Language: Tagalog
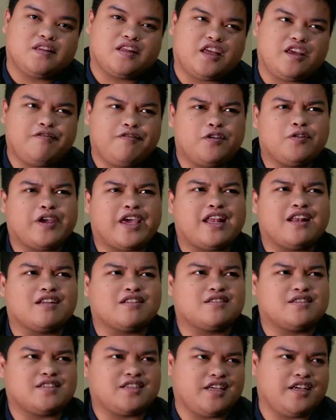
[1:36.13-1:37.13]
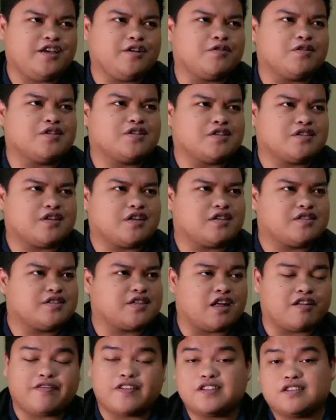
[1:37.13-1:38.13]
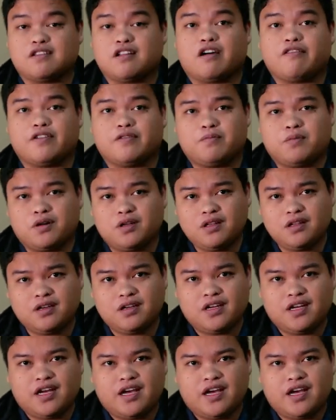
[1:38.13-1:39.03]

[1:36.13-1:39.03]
If you cannot see yourself as lovable,